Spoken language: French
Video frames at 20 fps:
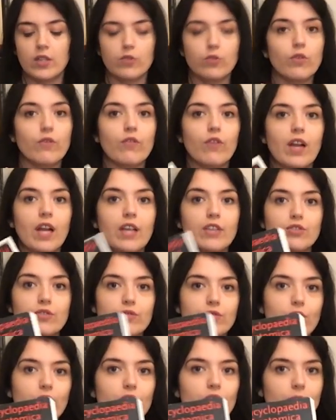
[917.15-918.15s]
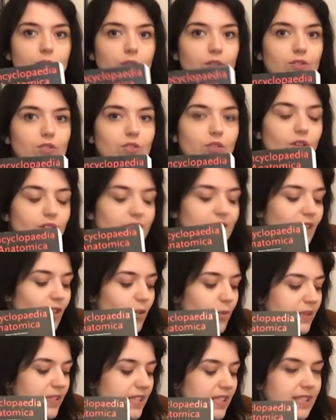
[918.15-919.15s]
Donc voilà, je vous recommande
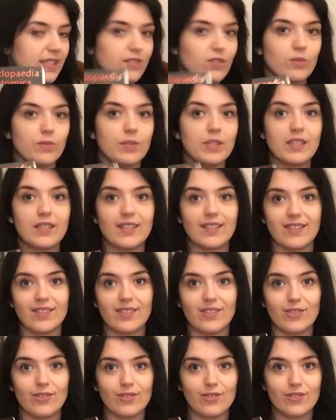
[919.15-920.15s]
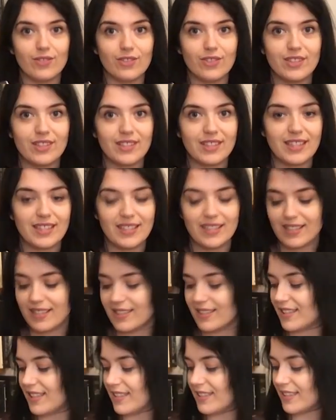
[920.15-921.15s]
l'encyclopédie anatomique de
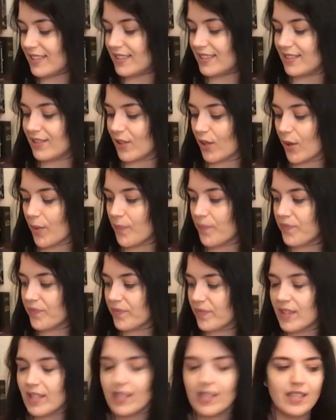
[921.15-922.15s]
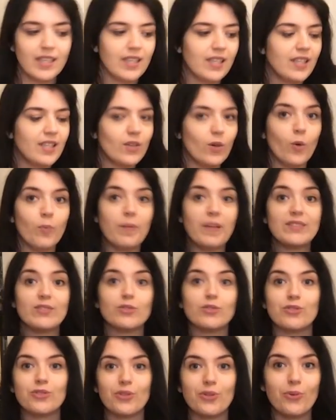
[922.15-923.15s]
cet éditeur. On passe
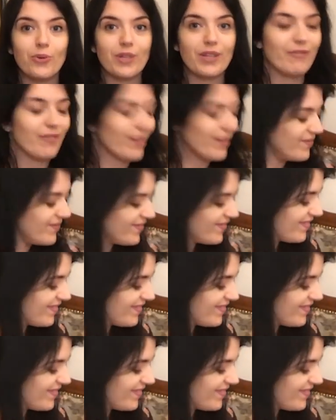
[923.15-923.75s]
au second livre.